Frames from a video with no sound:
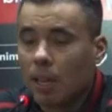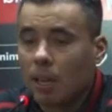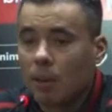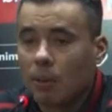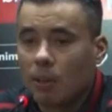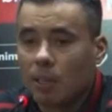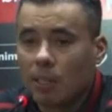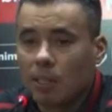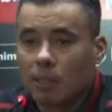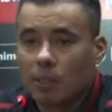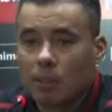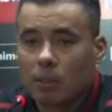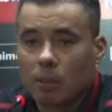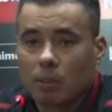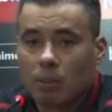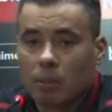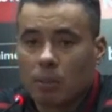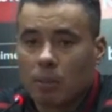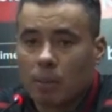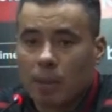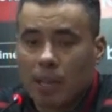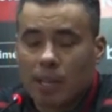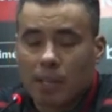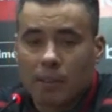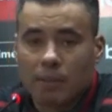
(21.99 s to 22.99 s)
Cara, eu,
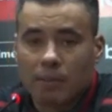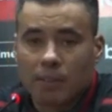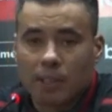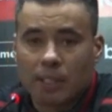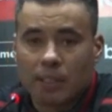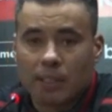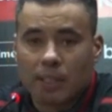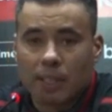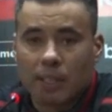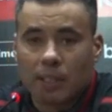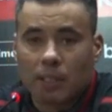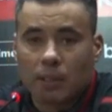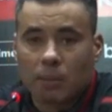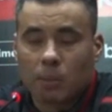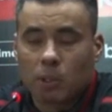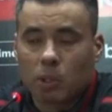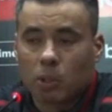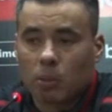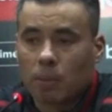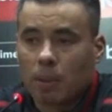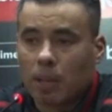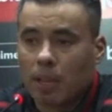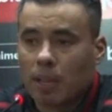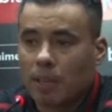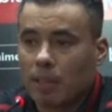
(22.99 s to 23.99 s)
o Maguinho vinha treinando
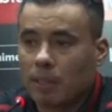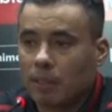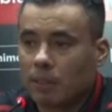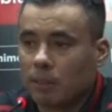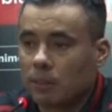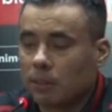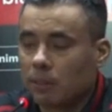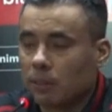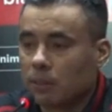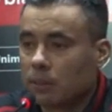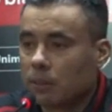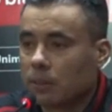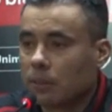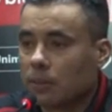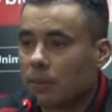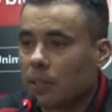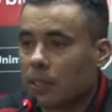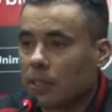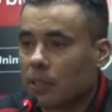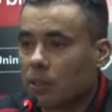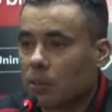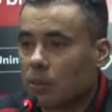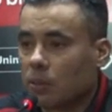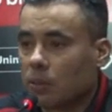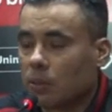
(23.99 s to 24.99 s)
muito bem,
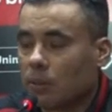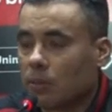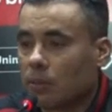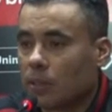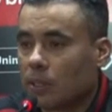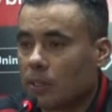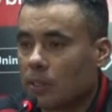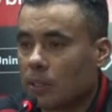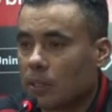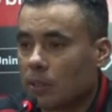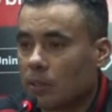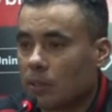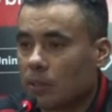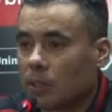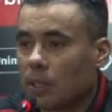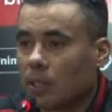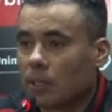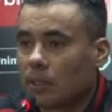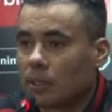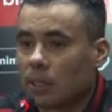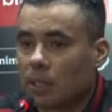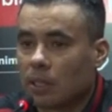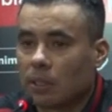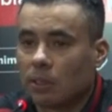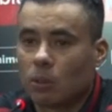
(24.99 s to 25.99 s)
fazendo, fazendo,
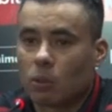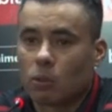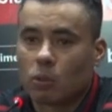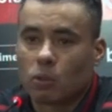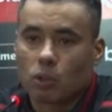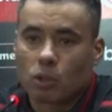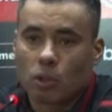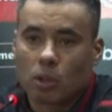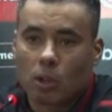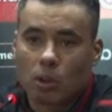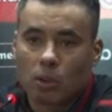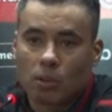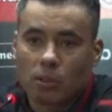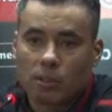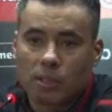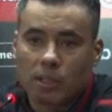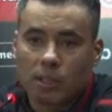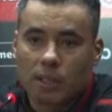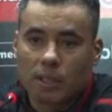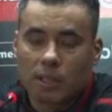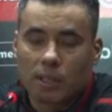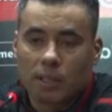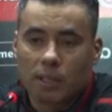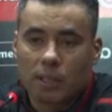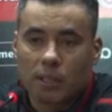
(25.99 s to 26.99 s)
entrando em alguns jogos
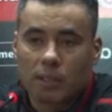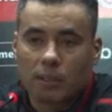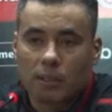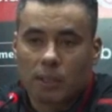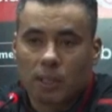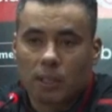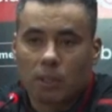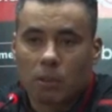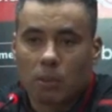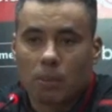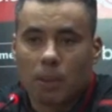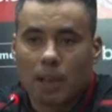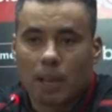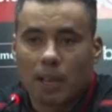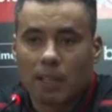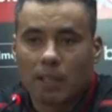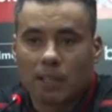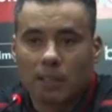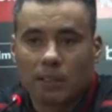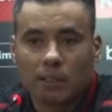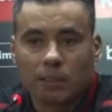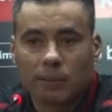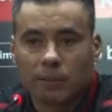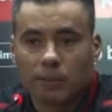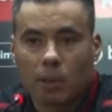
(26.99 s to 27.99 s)
e, e indo
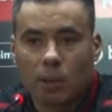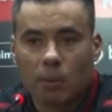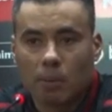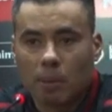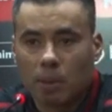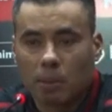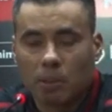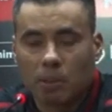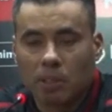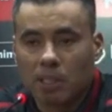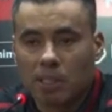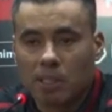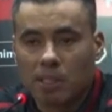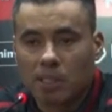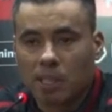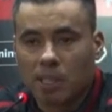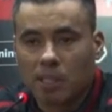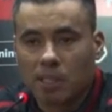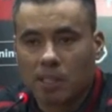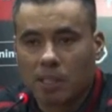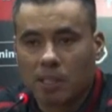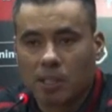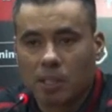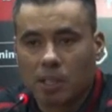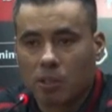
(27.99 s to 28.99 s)
bem. Foi uma mudança que
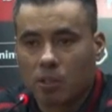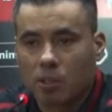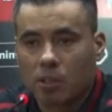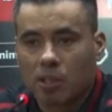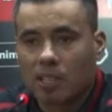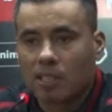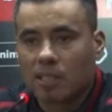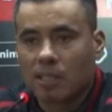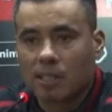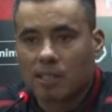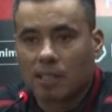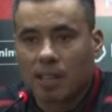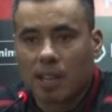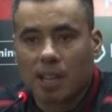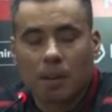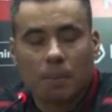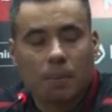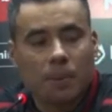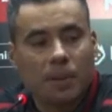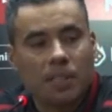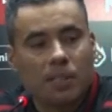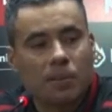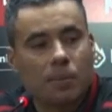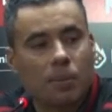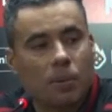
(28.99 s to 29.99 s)
a gente achou necessária
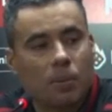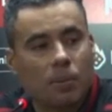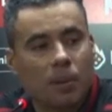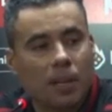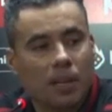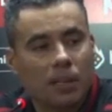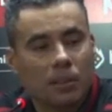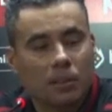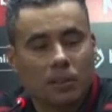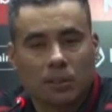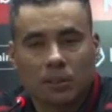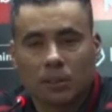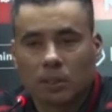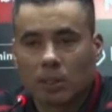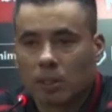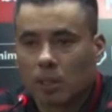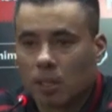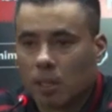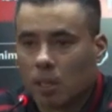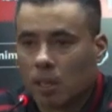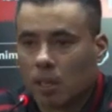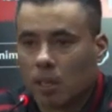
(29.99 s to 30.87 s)
para esse momento.